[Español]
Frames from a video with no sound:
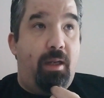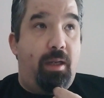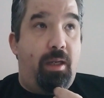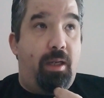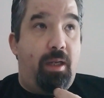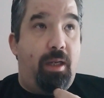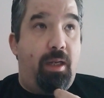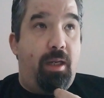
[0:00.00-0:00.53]

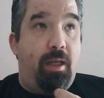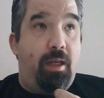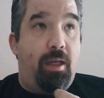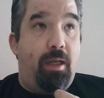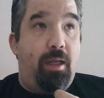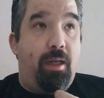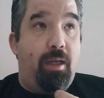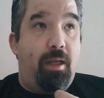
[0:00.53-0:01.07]

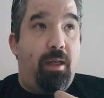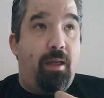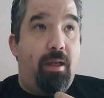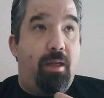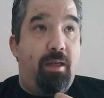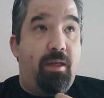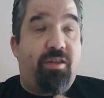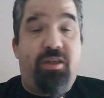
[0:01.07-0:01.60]
eh,
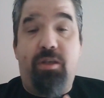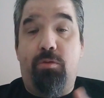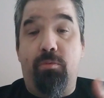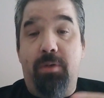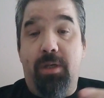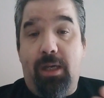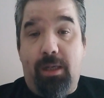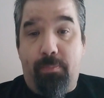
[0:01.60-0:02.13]
si
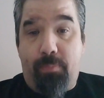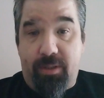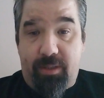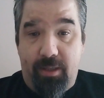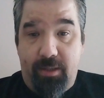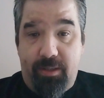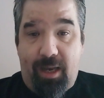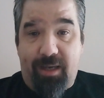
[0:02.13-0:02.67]
tuviera que
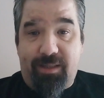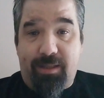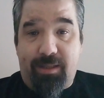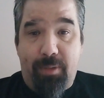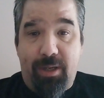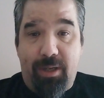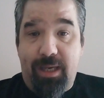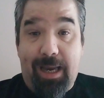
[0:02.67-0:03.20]
presentarse
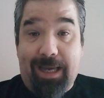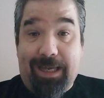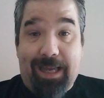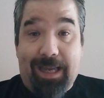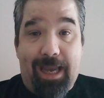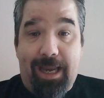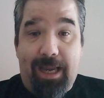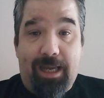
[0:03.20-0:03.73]
mañana
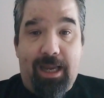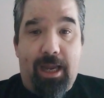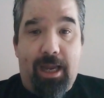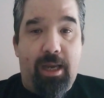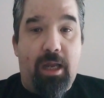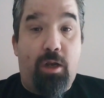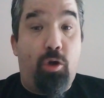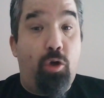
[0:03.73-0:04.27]
cara a
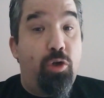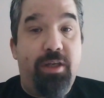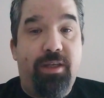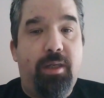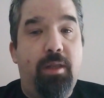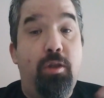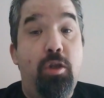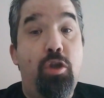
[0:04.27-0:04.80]
cara con
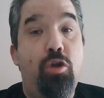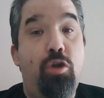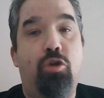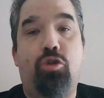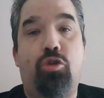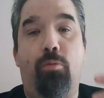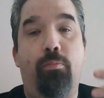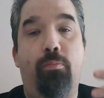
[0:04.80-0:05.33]
ese
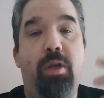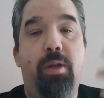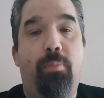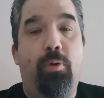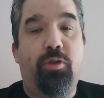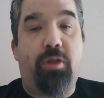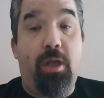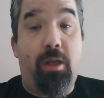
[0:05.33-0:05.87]
Dios
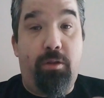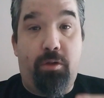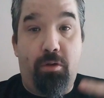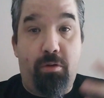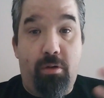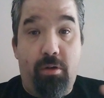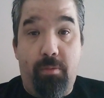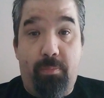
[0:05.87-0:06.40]
omnipotente
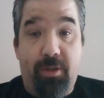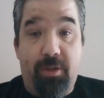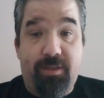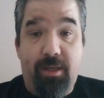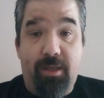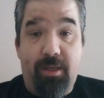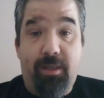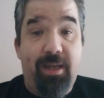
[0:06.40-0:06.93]
y
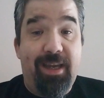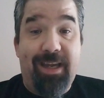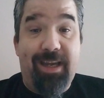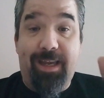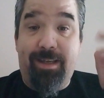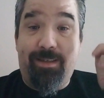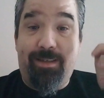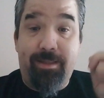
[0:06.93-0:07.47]
omnipresente,
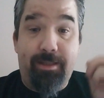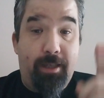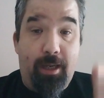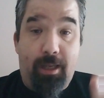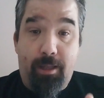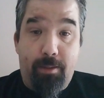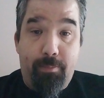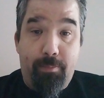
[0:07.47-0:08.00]
es
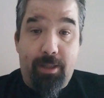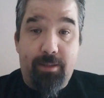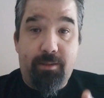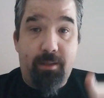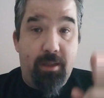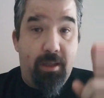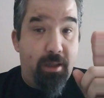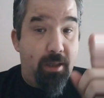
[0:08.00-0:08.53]
nada
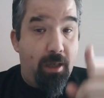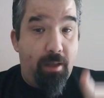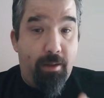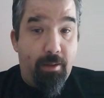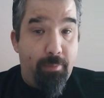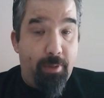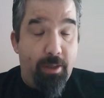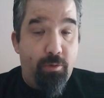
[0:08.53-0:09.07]
más y
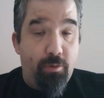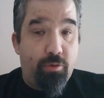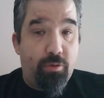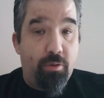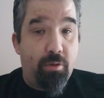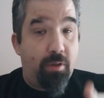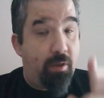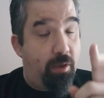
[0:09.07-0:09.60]
nada
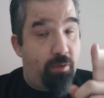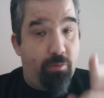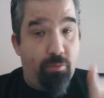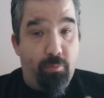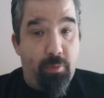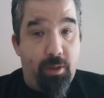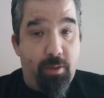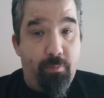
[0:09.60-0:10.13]
menos que
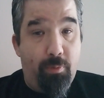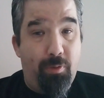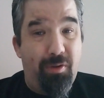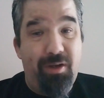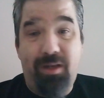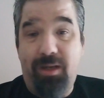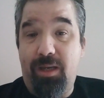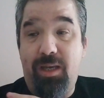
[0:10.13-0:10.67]
tú
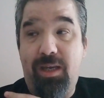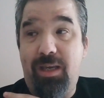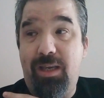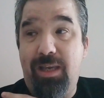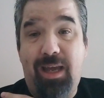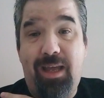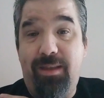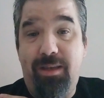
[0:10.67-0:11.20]
mismo y
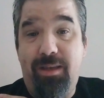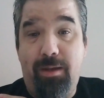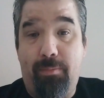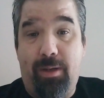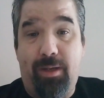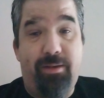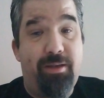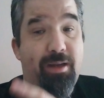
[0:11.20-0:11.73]
nadie
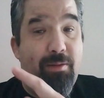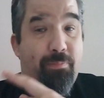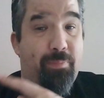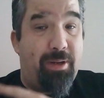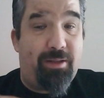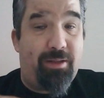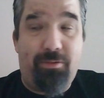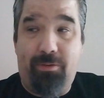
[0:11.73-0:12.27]
más, ni el
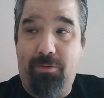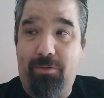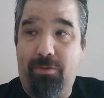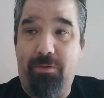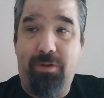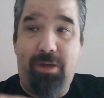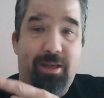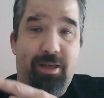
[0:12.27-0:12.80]

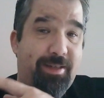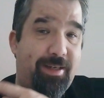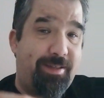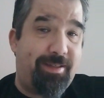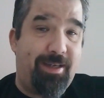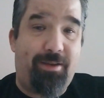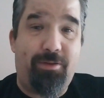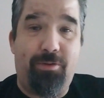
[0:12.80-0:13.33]
pastor, ni el
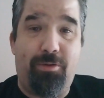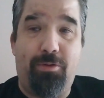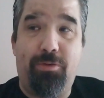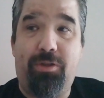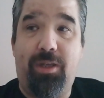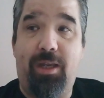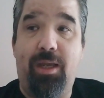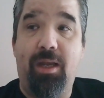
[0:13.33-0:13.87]

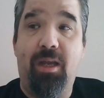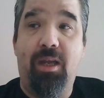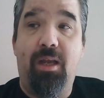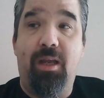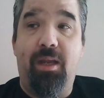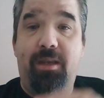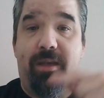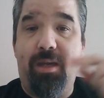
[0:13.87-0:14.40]
sacerdote,
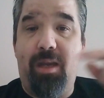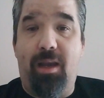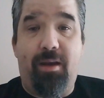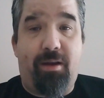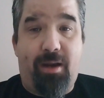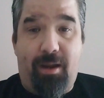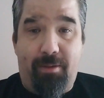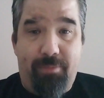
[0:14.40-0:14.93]
ni el
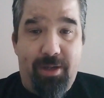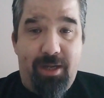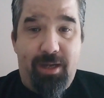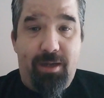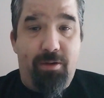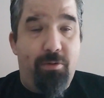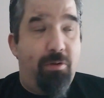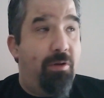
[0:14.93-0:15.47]

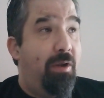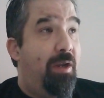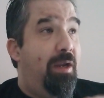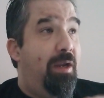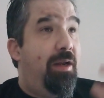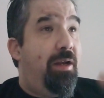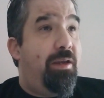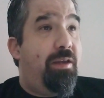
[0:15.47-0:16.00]
rabino,
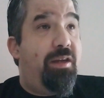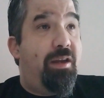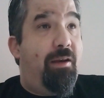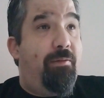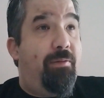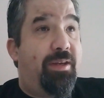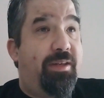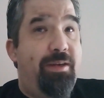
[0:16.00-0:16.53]
ni
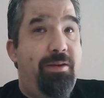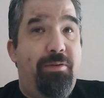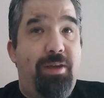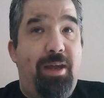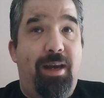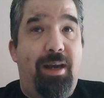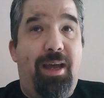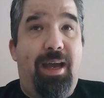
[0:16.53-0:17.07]
el vecino
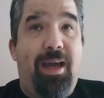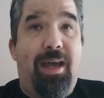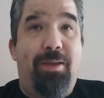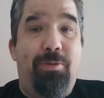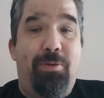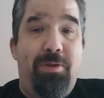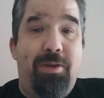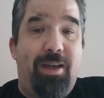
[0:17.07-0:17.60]
de al
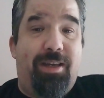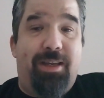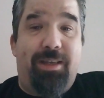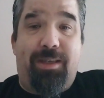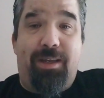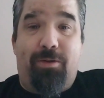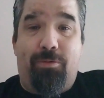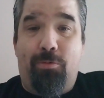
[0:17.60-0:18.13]
lado, ni el que
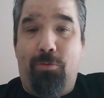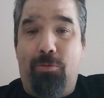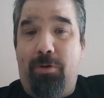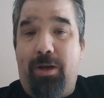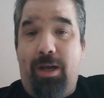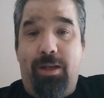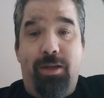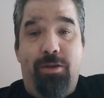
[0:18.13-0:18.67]
te
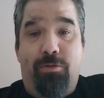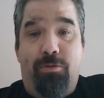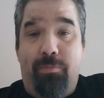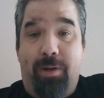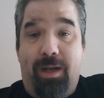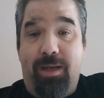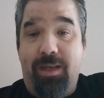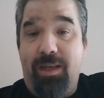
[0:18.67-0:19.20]
juzga, ni tu
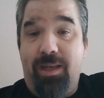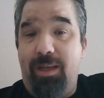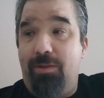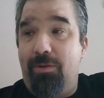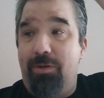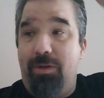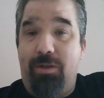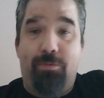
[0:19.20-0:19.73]

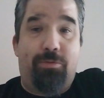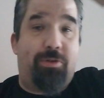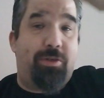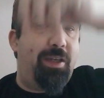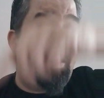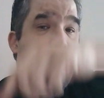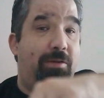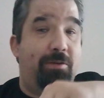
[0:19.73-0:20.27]
marido, ni tus
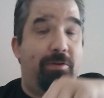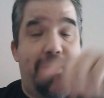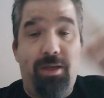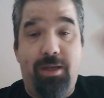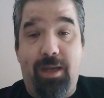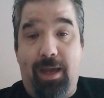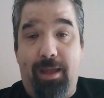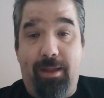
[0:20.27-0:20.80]
hijos,
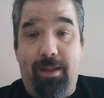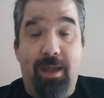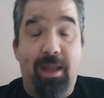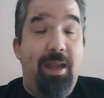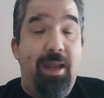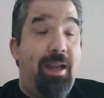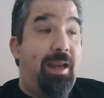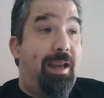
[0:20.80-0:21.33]
ni nada.
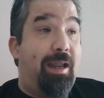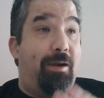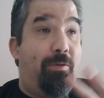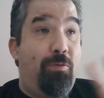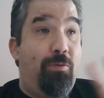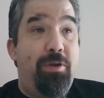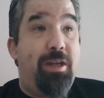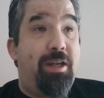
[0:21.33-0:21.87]
La
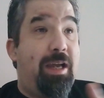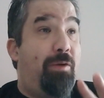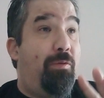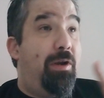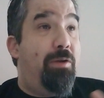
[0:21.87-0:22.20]
única o